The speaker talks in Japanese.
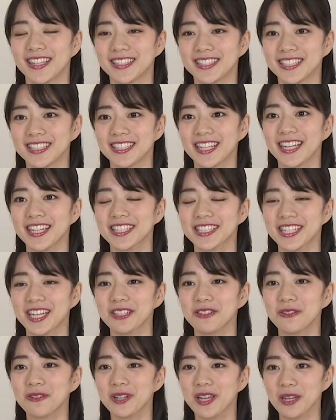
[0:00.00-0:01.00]
自転
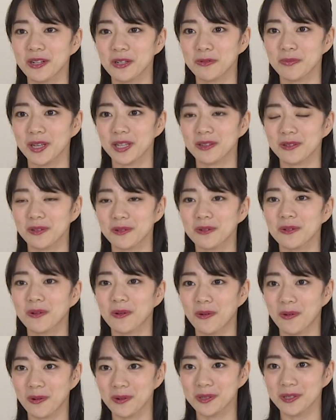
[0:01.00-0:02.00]
車用ヘルメットの
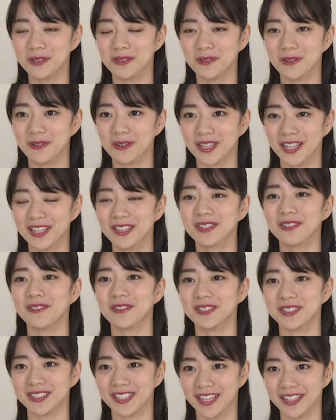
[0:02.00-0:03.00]
購入を検
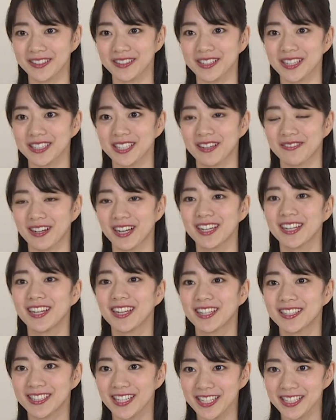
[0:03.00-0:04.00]
討している方は
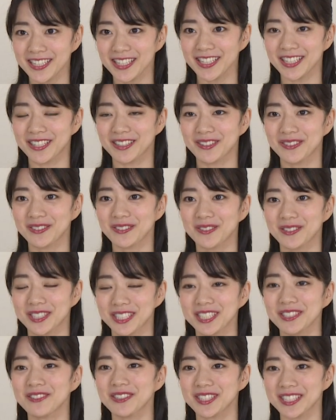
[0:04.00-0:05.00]
ぜひこの
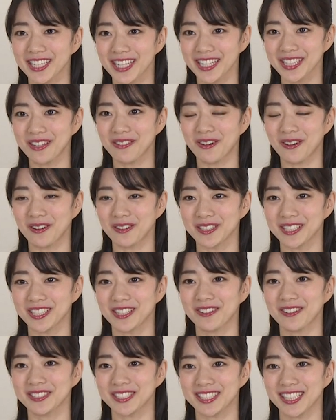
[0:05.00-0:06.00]
市の制度を利
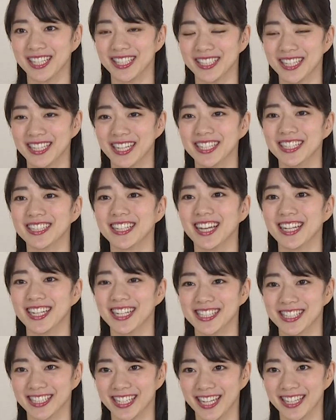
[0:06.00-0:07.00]
用していただきたい
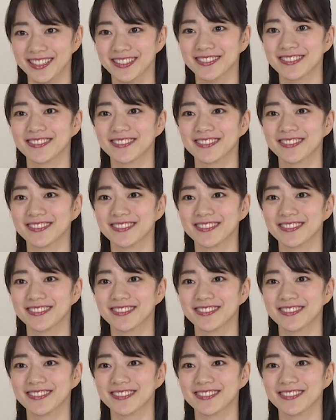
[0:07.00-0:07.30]
ですね